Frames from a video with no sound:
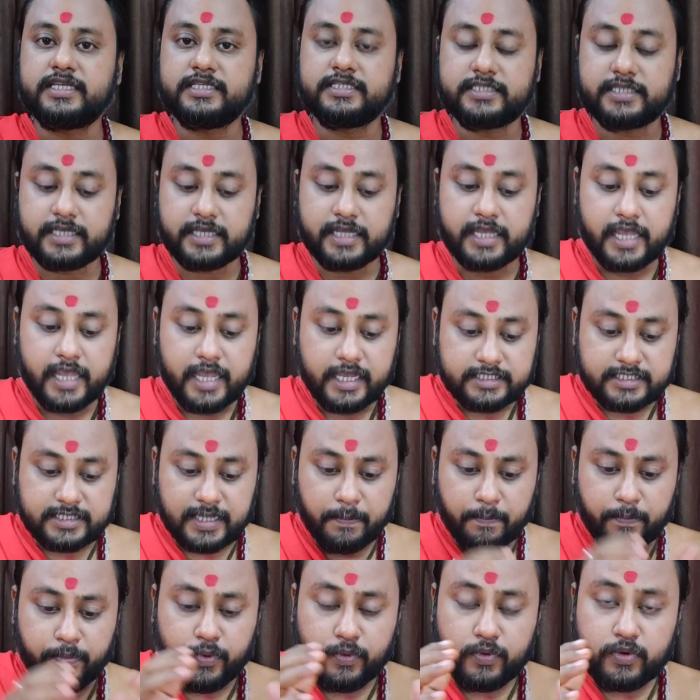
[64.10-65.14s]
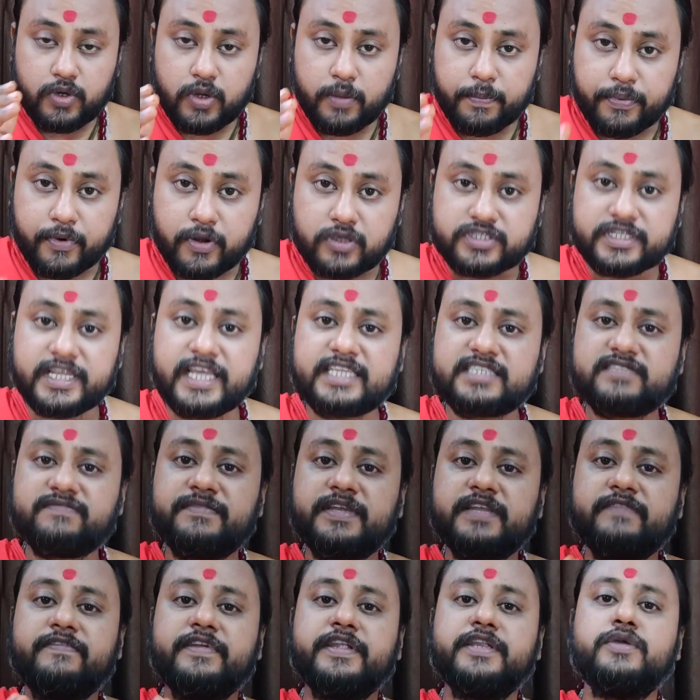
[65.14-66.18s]
कीजिए संपूर्ण प्रोसेस
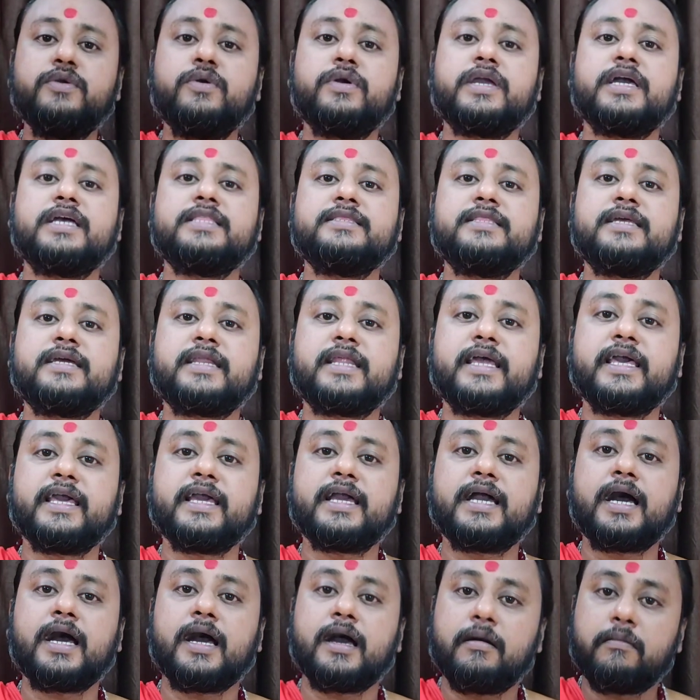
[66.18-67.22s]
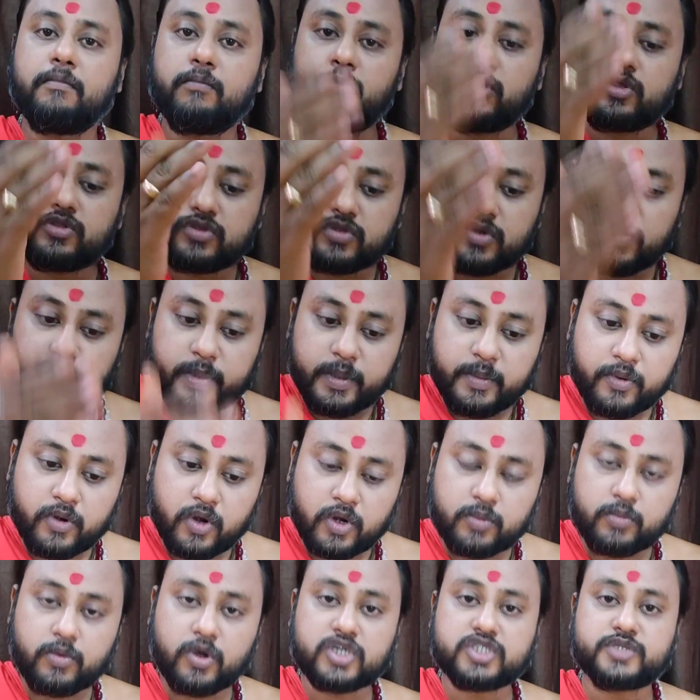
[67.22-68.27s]
में वीडियो के अंदर रहेगा मंत्र
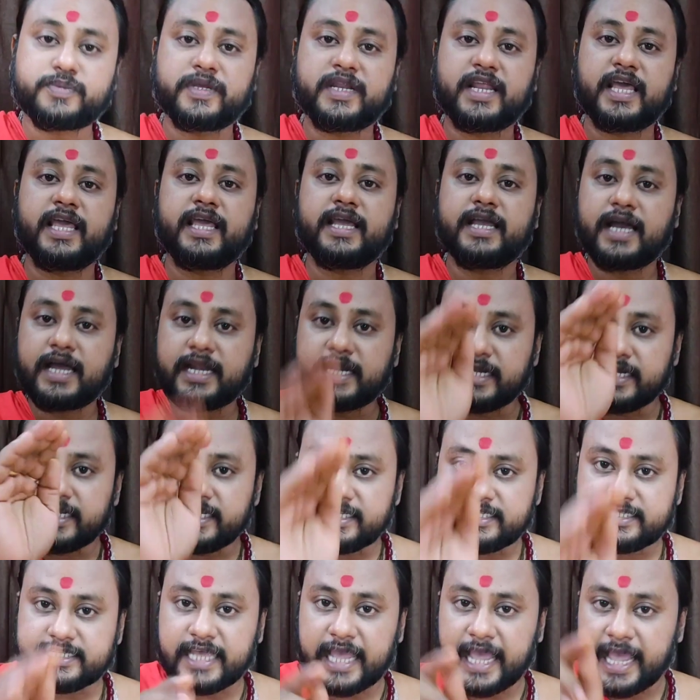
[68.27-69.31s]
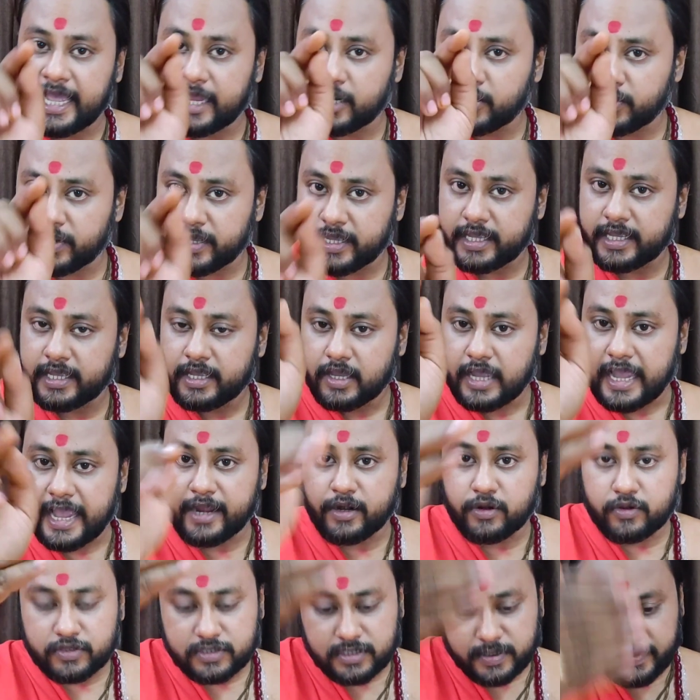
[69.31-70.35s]
विवरण बॉक्स पे रहेगा नीचे एरो है
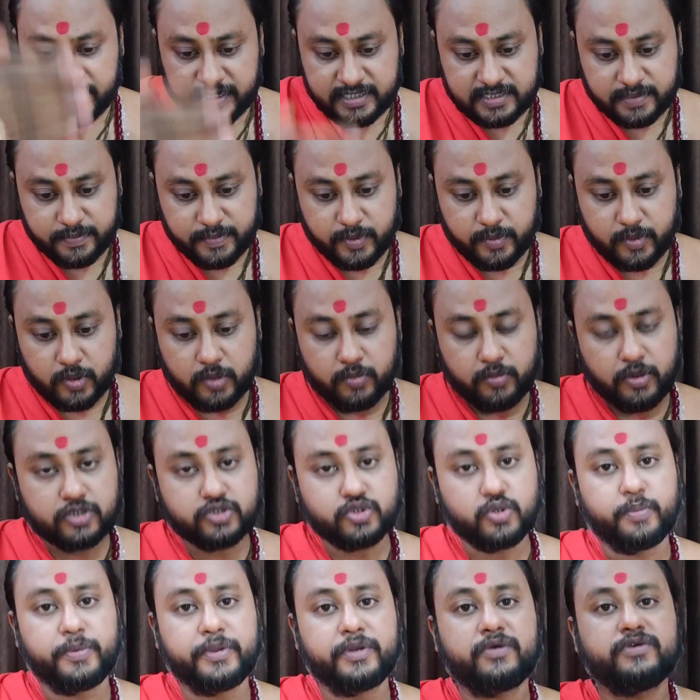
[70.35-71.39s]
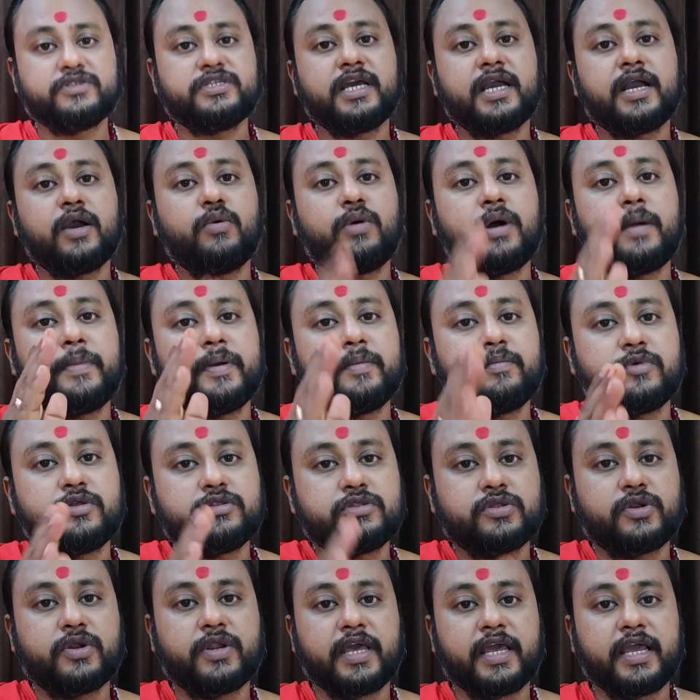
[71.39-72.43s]
एरो को दबाने से विवरण बॉक्स ओपन हो जाएगा वहां पे
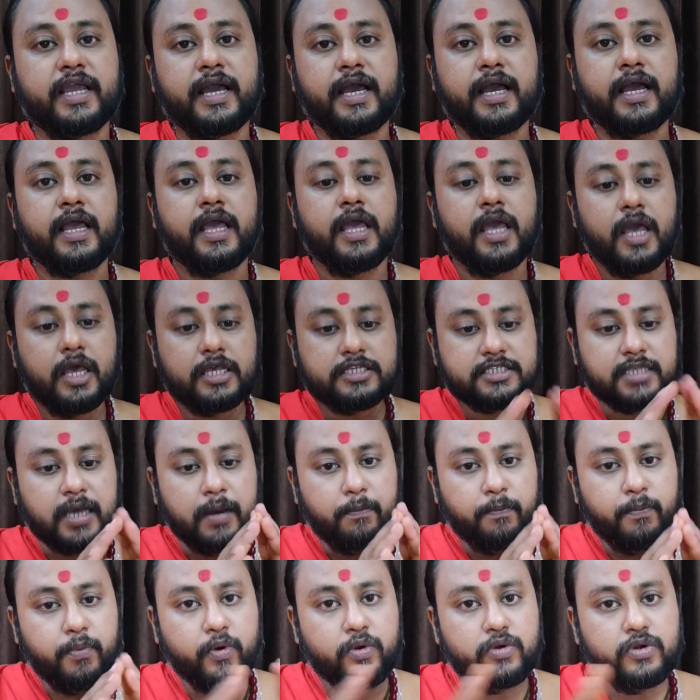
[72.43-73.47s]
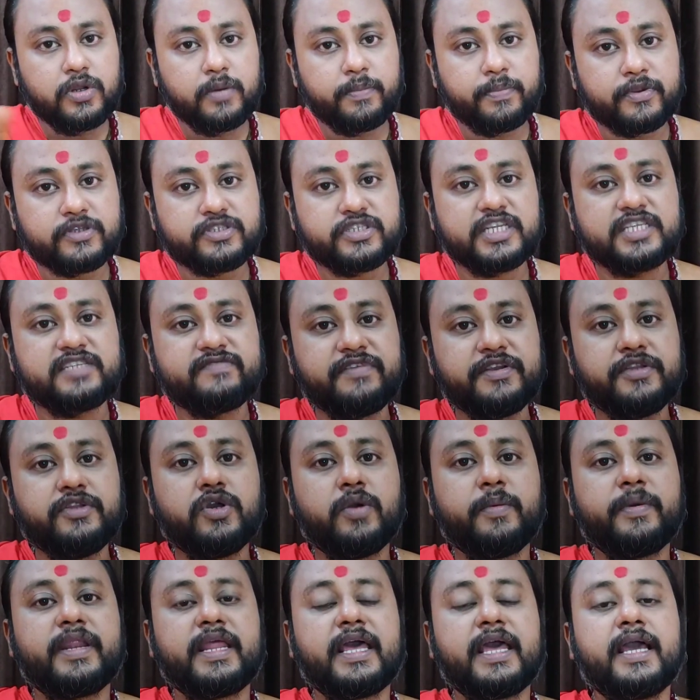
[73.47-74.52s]
मंत्र रहेगा संपूर्ण प्रोसेस
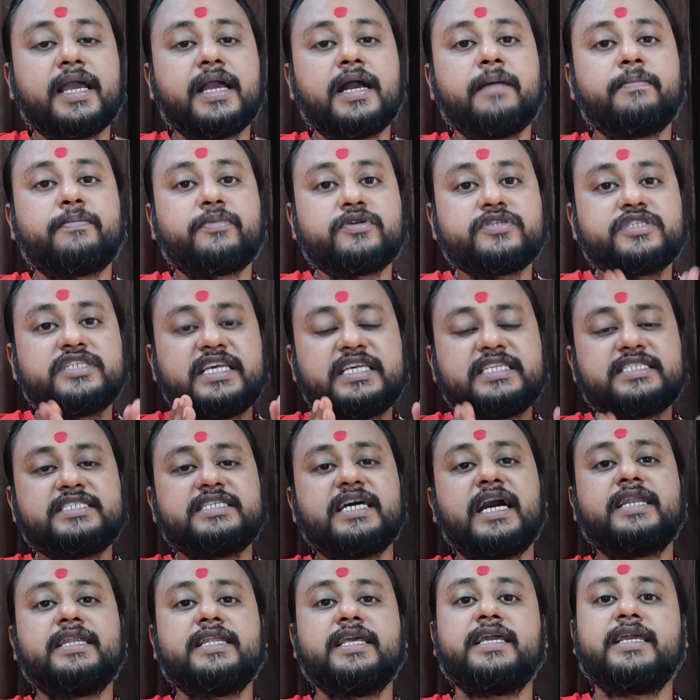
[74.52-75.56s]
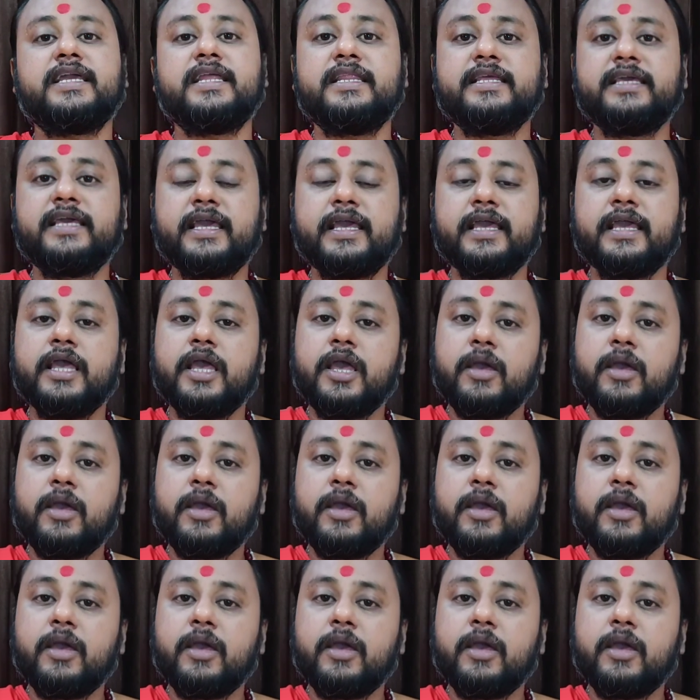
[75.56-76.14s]
वीडियो में रहेगा प्रोसेस जानने के लिए